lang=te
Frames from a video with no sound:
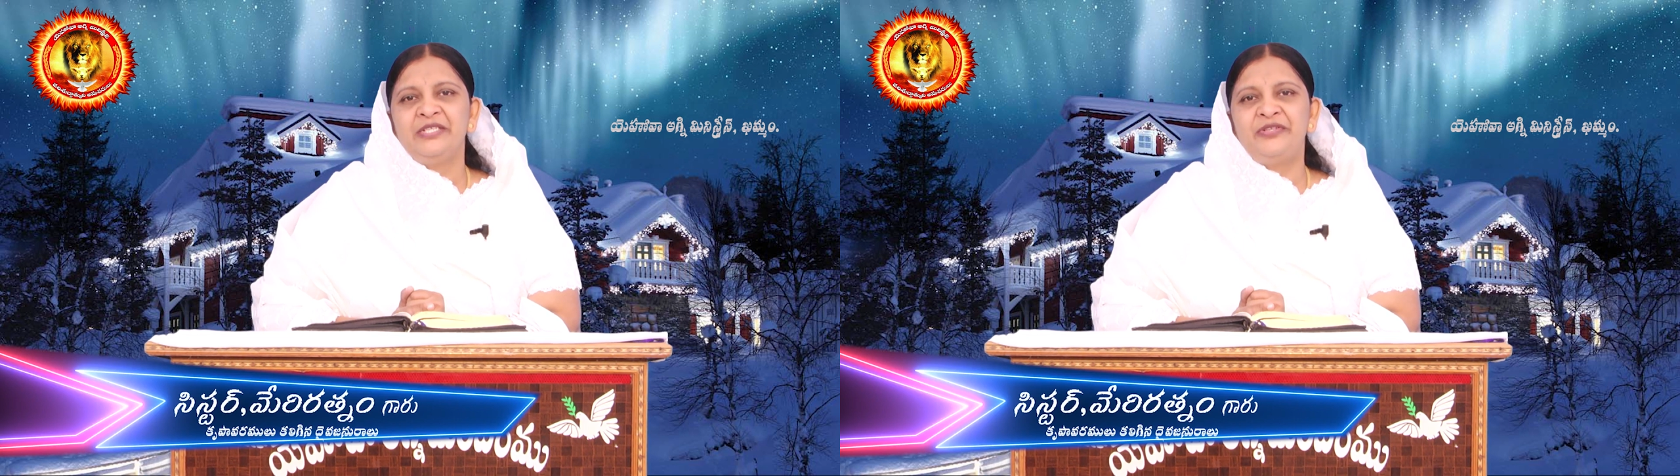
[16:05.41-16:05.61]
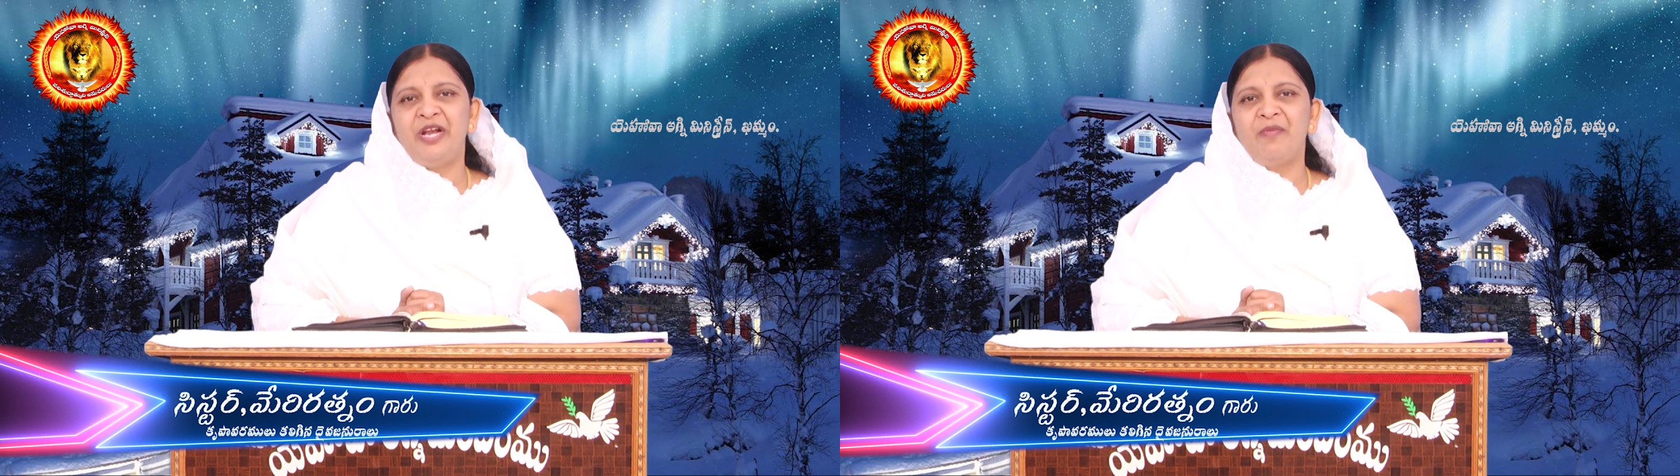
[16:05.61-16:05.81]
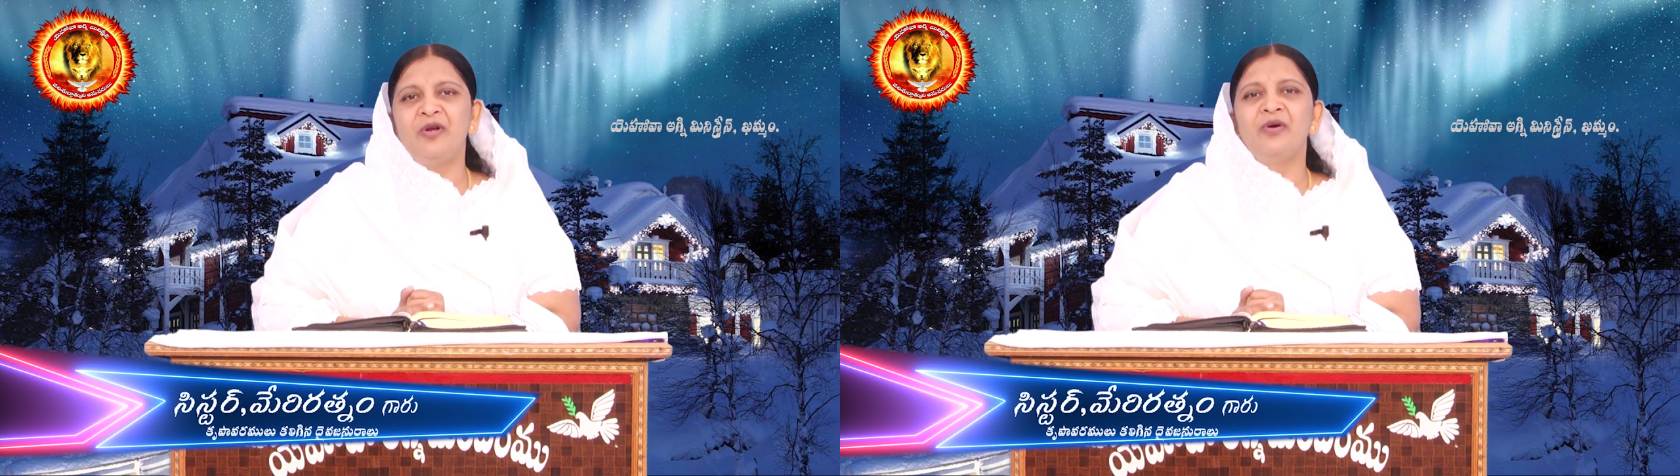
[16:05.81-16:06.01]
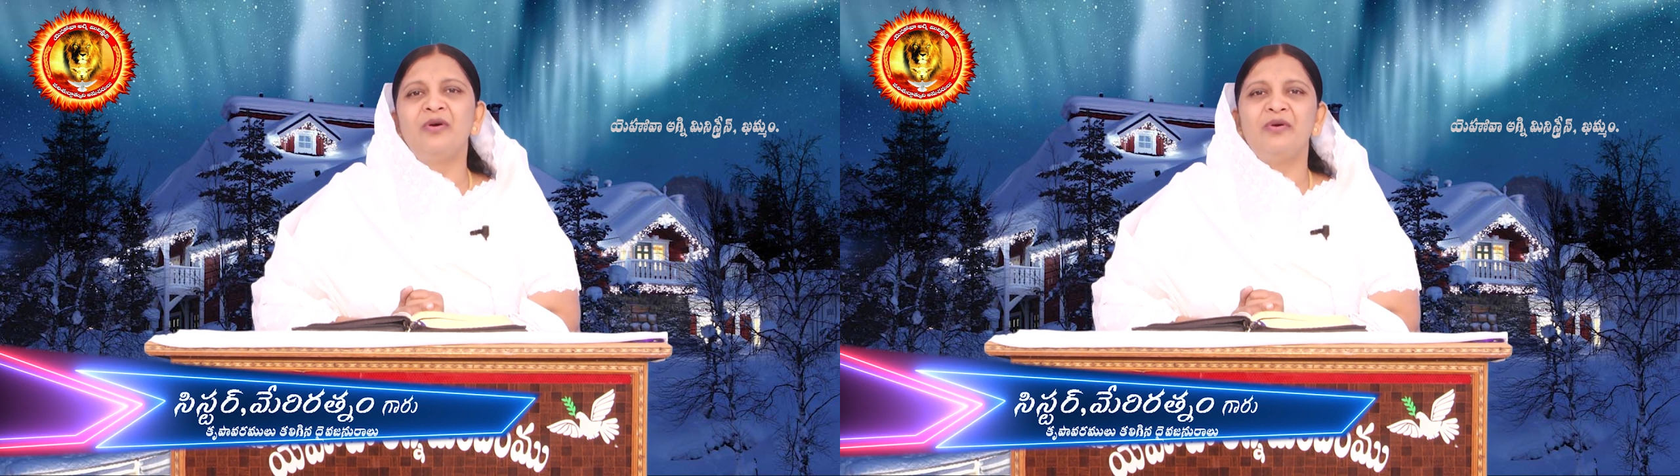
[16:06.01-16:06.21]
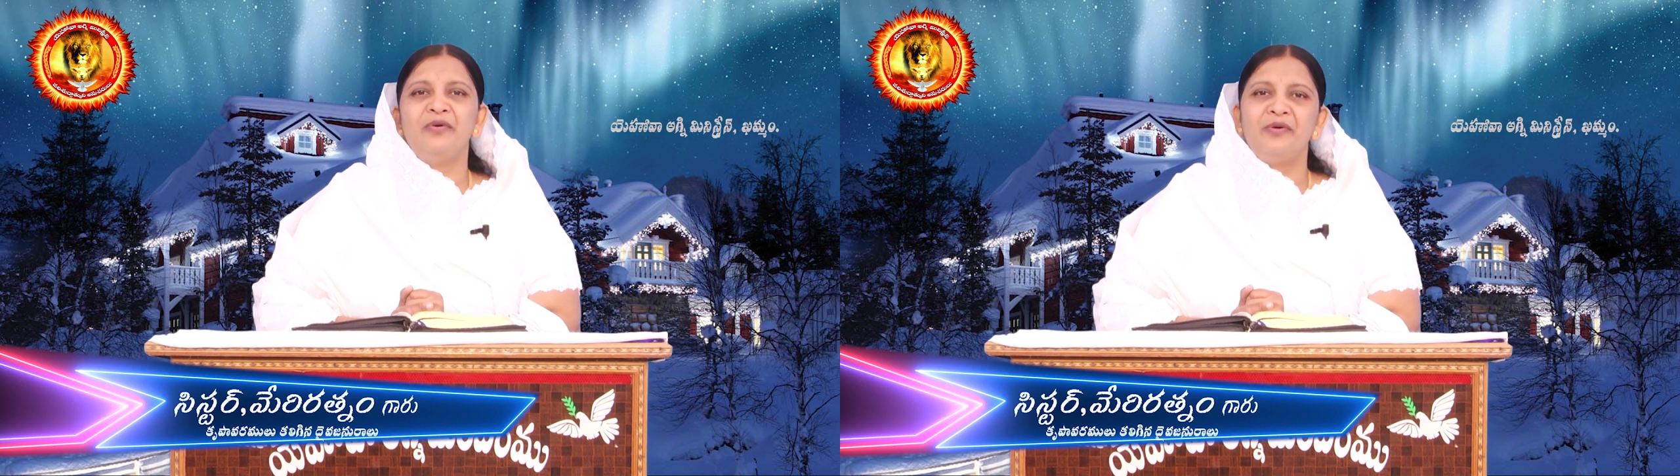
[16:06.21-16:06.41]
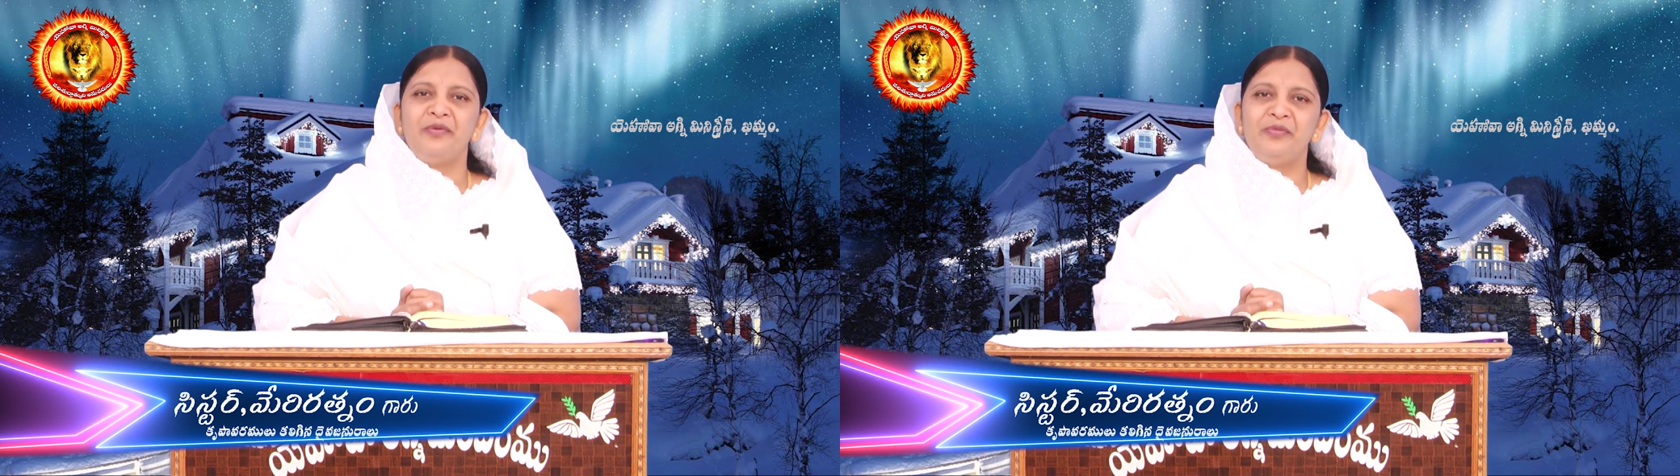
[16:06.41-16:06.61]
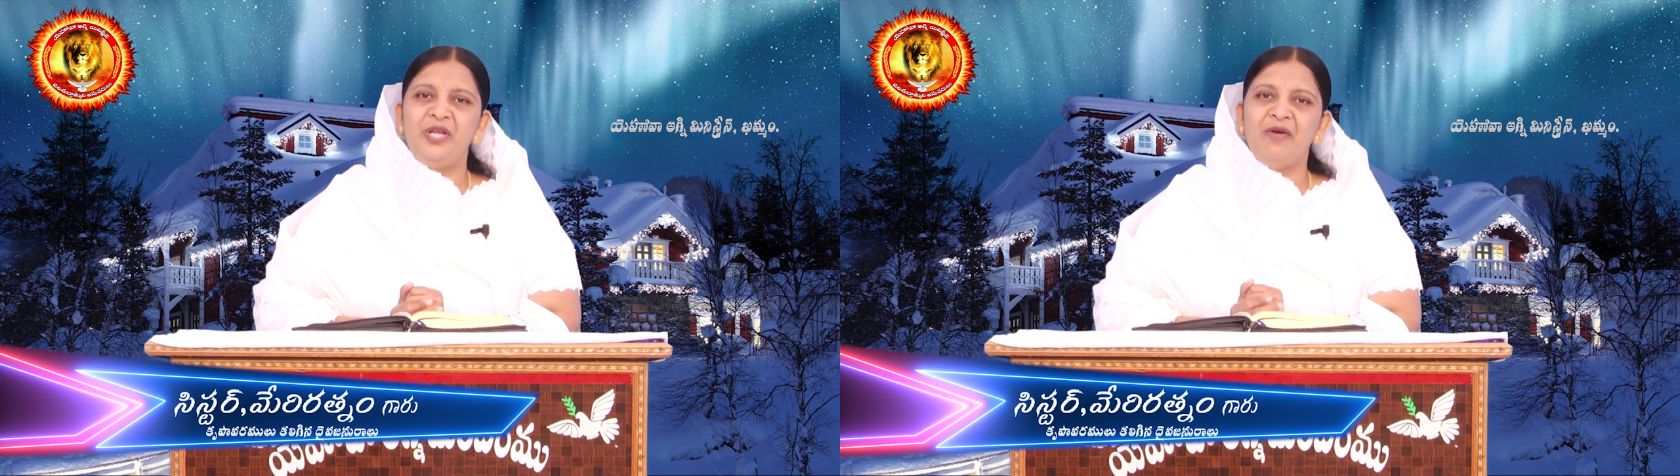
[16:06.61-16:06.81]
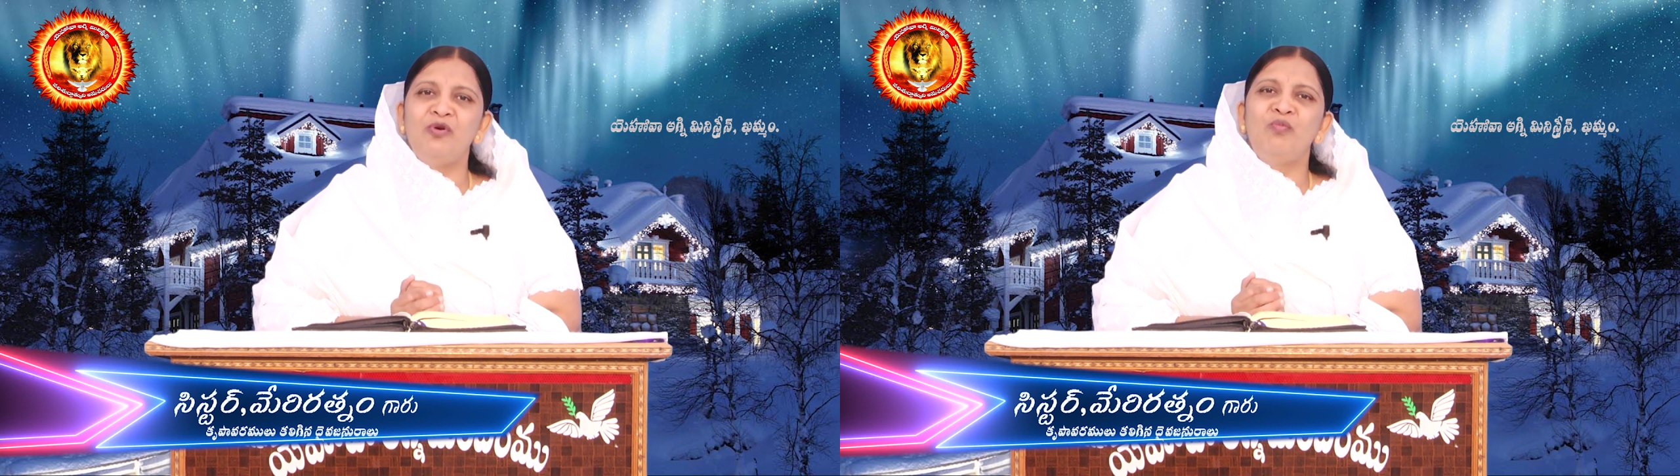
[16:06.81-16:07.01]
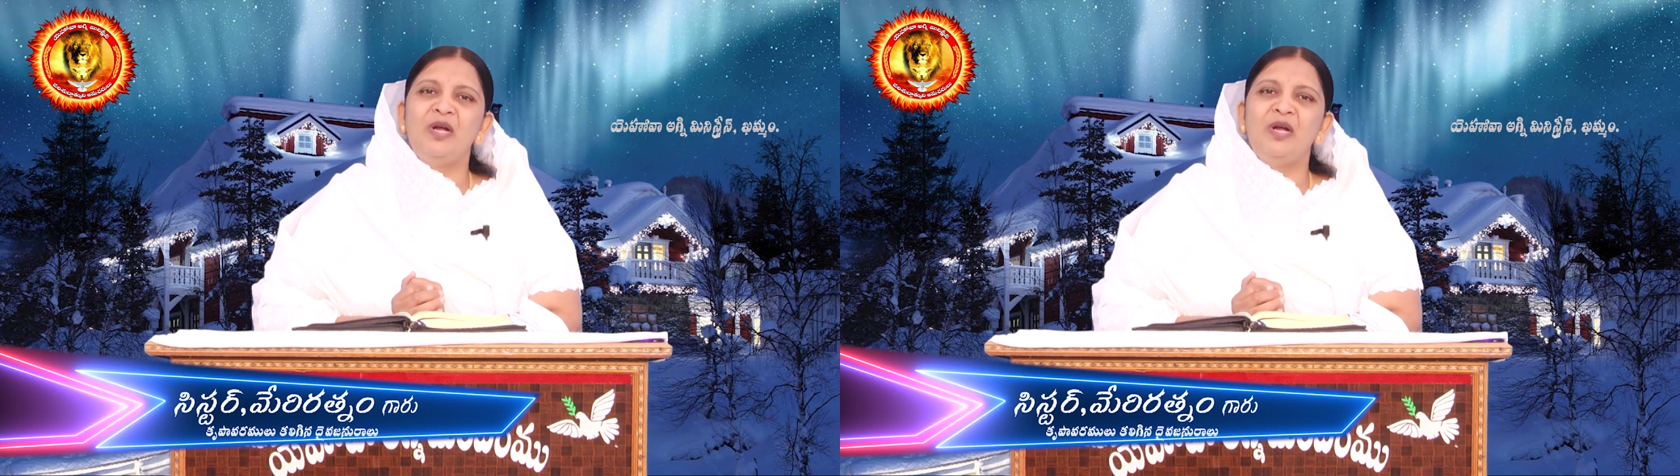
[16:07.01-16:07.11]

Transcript: శ్రమలో దేవుడు